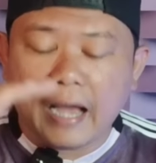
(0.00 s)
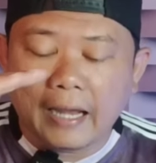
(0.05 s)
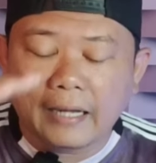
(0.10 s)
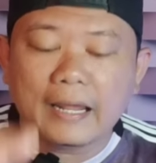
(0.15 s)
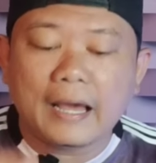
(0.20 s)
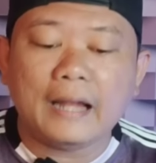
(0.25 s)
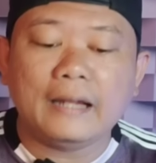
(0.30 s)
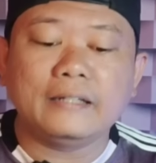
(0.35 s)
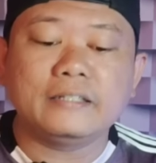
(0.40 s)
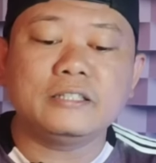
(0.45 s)

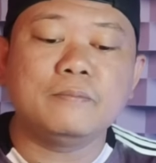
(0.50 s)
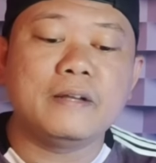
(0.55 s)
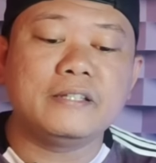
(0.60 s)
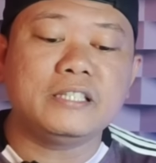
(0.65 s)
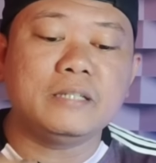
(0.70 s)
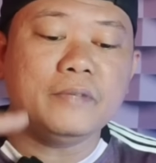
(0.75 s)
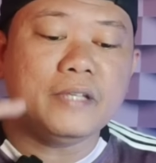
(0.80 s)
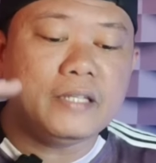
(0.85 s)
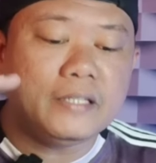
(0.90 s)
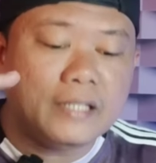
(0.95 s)
hal-hal
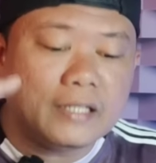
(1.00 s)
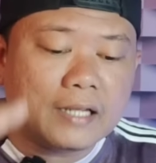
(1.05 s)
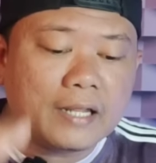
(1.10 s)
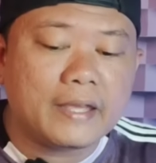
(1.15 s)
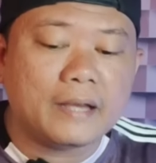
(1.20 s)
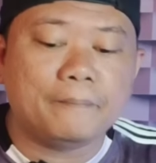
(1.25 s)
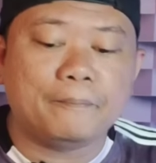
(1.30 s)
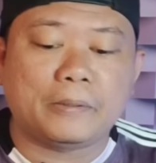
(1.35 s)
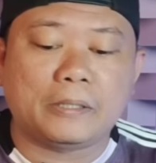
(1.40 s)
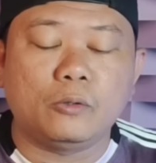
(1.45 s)
semacam inilah
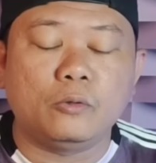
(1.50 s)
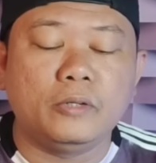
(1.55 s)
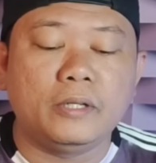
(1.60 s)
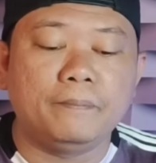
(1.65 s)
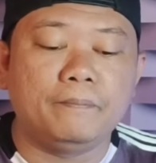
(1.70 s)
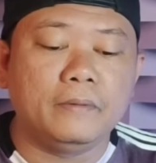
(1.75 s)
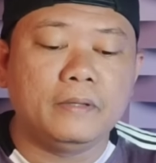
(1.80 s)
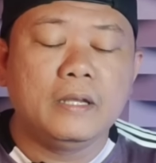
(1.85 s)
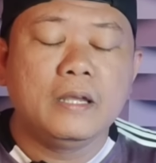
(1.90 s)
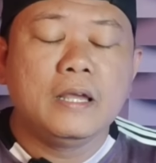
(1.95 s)
yang perlu
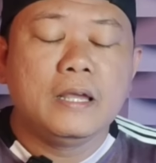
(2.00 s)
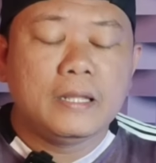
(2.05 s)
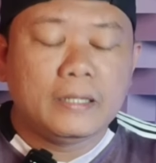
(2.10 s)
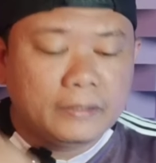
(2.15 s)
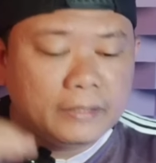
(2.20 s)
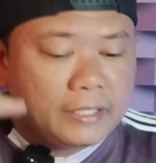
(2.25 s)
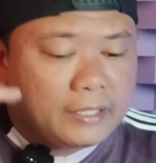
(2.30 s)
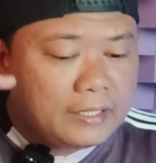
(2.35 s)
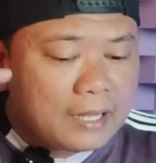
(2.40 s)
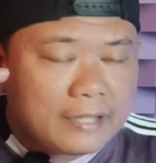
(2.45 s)
di,
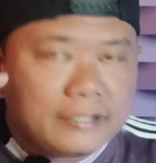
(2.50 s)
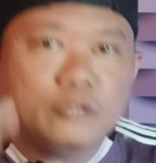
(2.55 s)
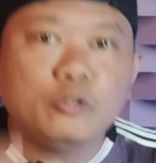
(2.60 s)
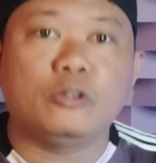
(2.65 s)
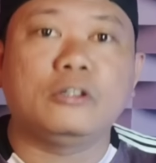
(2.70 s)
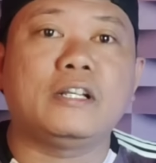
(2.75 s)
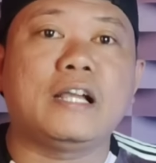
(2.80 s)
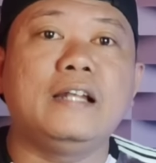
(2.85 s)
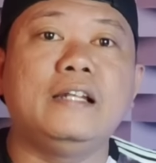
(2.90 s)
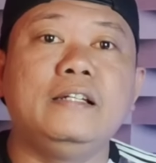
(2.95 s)

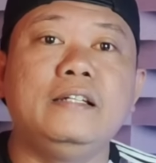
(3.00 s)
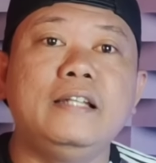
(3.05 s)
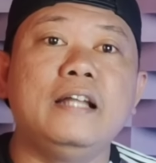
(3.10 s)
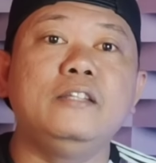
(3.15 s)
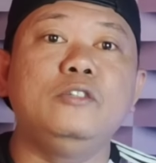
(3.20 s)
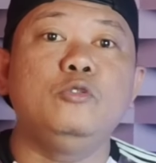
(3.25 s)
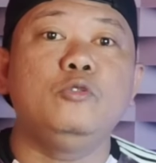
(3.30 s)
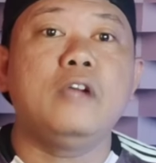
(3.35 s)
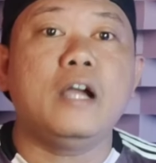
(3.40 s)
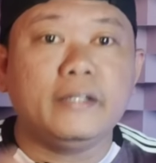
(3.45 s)
dilanjutkan
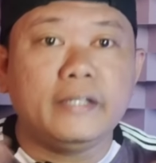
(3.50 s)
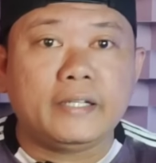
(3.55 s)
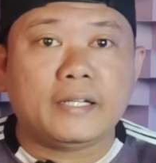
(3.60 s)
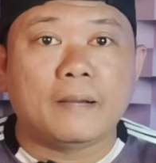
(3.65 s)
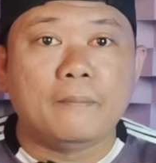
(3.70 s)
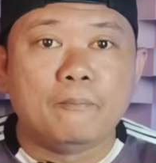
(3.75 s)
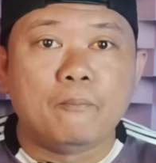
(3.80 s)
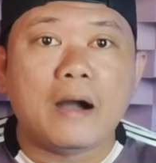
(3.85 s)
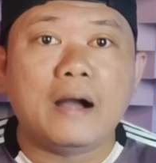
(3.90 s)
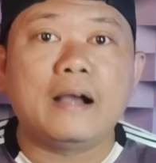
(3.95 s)
dan juga
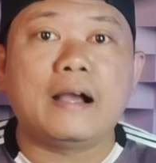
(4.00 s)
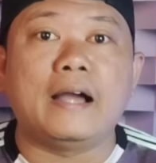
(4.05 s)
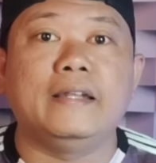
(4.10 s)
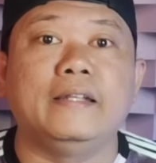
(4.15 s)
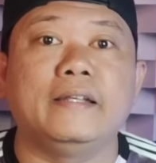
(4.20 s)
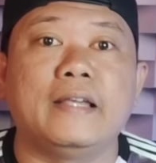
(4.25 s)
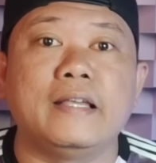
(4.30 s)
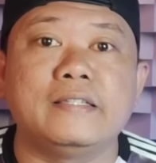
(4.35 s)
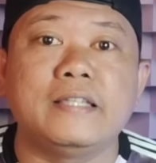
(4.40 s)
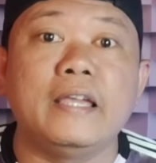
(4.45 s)

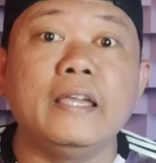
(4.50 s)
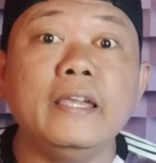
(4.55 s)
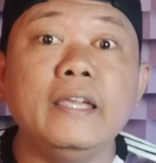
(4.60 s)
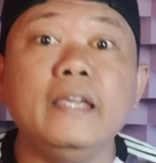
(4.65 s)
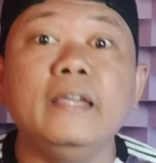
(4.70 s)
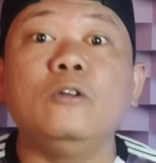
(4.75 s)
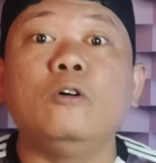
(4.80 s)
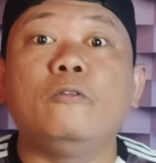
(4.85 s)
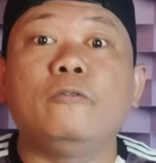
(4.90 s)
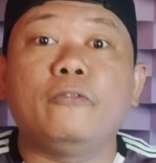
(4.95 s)
dikembangkan ya guys ya.
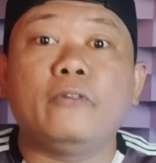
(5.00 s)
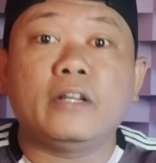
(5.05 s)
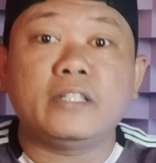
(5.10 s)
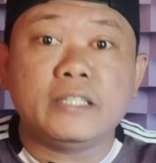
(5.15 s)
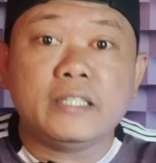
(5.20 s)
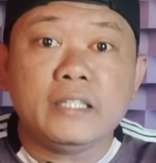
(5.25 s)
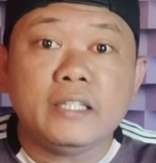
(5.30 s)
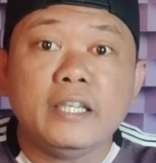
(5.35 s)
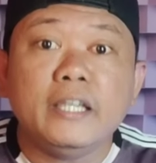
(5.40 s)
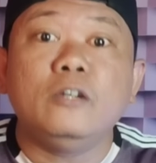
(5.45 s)

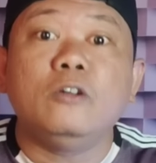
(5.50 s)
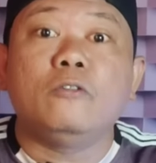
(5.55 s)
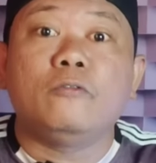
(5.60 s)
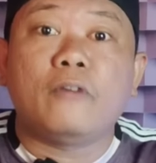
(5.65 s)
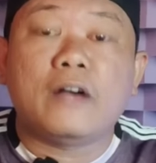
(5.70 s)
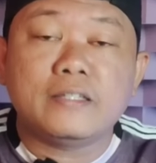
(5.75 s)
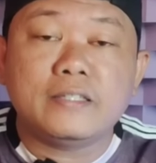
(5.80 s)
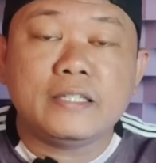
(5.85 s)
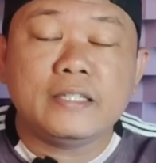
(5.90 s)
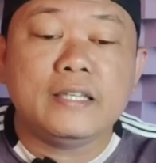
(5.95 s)

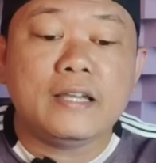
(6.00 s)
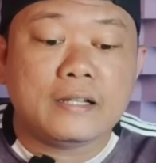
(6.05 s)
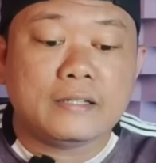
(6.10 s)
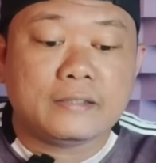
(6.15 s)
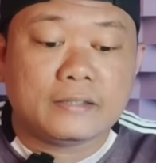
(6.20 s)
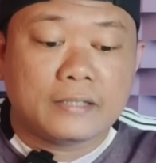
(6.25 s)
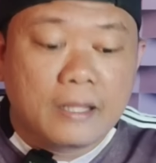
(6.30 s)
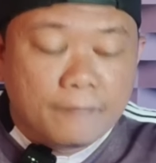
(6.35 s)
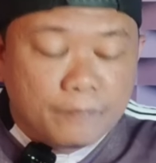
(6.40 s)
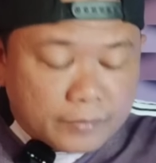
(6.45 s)
Inovasi-inovasi eh, yang
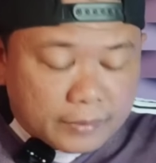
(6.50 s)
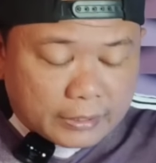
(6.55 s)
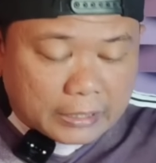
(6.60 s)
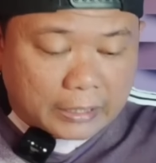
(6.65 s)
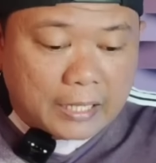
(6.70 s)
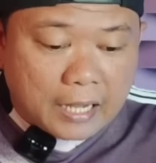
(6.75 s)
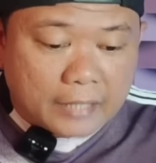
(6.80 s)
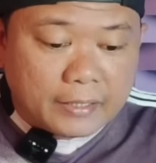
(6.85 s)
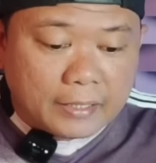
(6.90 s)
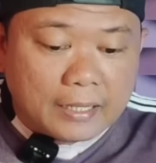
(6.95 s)

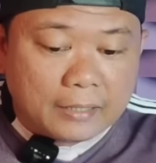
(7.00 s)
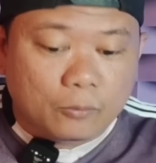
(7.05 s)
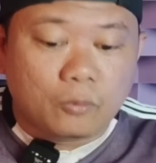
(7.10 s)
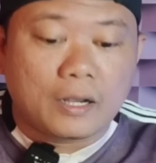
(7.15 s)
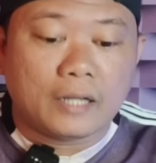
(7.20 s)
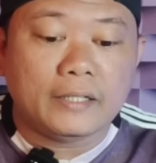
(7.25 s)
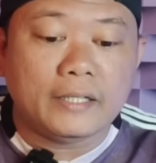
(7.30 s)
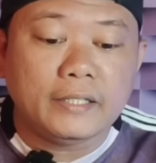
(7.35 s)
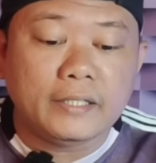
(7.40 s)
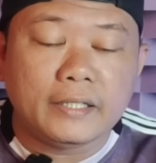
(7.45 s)
telah
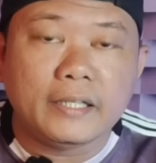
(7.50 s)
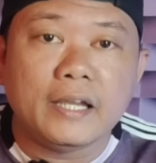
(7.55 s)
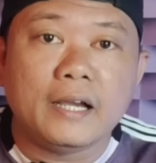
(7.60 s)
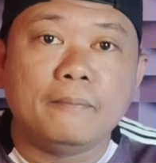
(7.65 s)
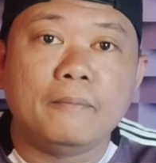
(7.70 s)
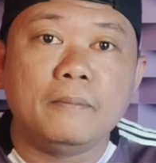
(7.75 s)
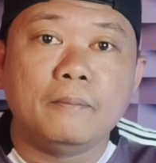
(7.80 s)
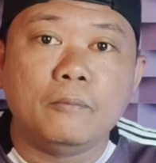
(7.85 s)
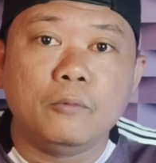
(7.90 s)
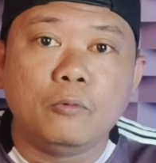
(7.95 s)
dilakukan ini
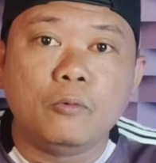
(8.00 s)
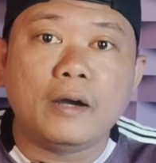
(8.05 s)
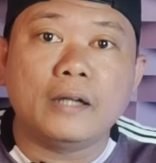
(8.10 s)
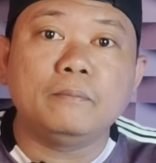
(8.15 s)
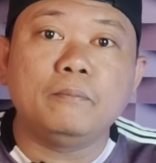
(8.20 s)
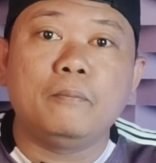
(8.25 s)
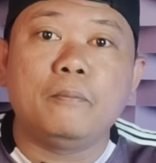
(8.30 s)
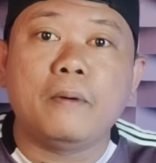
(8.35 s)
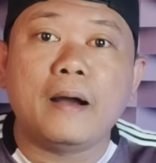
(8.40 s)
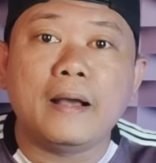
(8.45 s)
ya
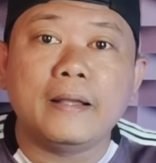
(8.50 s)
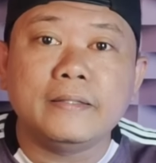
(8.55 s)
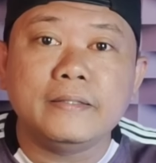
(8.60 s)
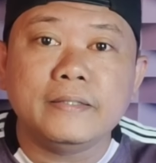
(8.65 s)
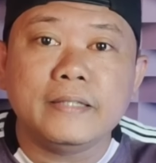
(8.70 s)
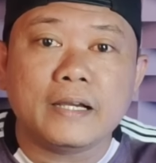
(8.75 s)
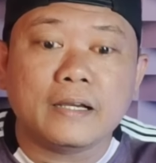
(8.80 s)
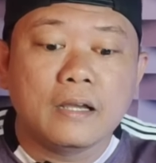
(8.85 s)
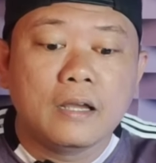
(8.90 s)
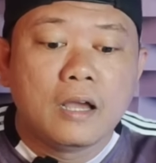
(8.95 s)
membuat
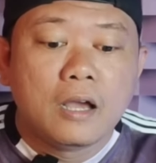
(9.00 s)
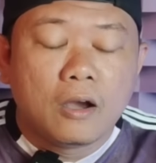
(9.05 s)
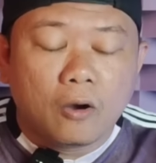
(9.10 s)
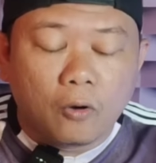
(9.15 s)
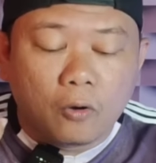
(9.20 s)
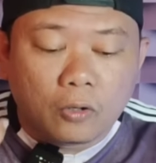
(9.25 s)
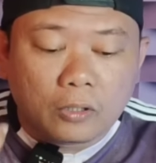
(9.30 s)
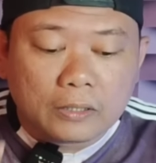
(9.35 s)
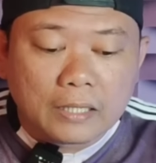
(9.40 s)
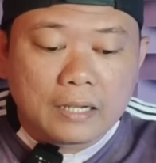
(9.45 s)
banyak
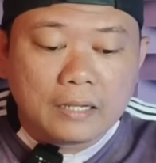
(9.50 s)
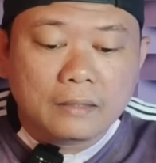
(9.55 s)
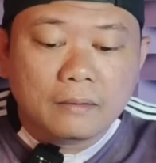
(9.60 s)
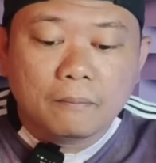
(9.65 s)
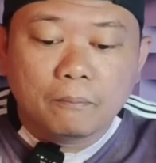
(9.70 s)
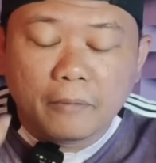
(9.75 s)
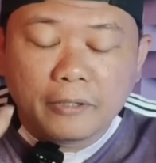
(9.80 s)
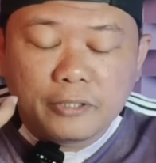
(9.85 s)
orang